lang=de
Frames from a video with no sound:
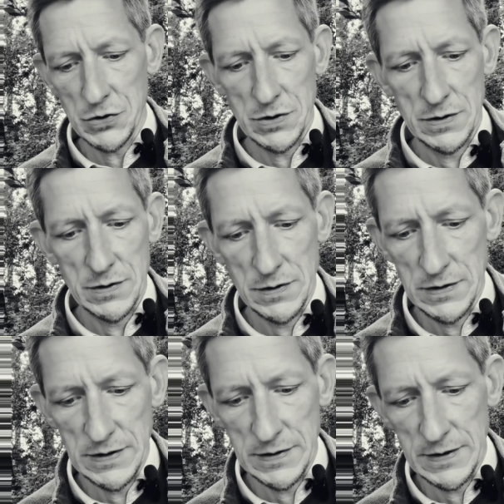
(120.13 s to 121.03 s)
diese,
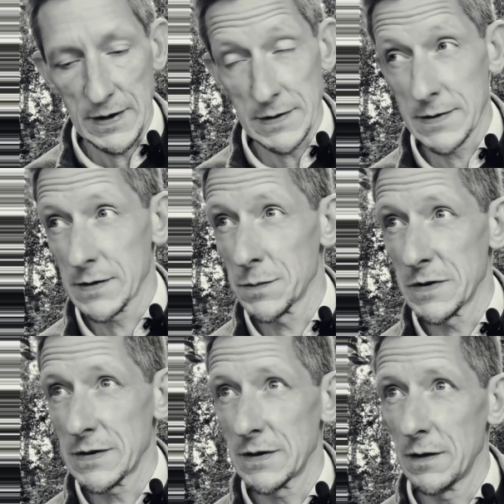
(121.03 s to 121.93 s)
diesen Text so ein
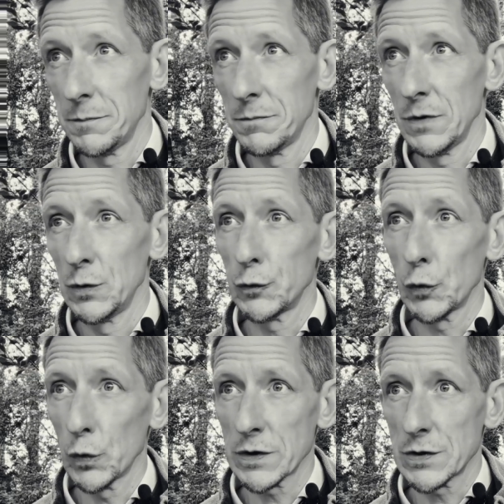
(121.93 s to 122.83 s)
bisschen dem
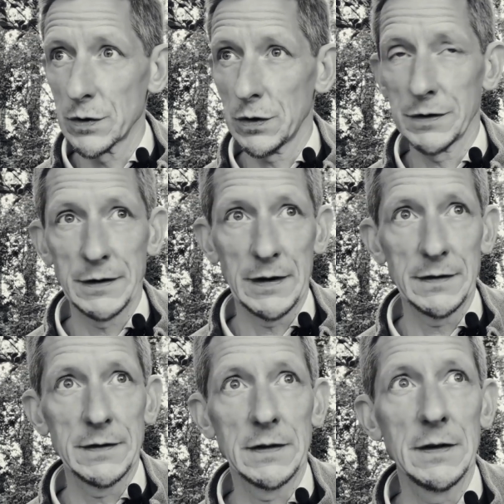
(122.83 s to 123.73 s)
historischen
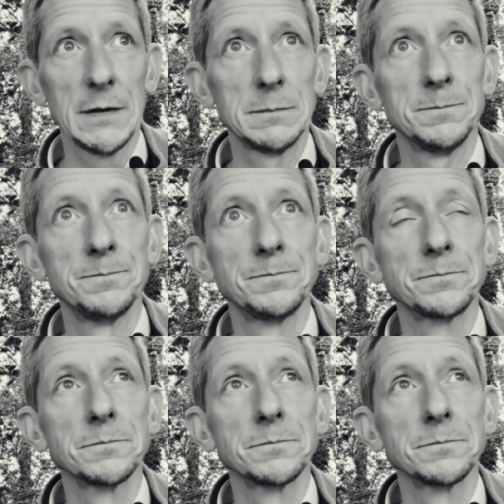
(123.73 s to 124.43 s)
Kontext, ähm,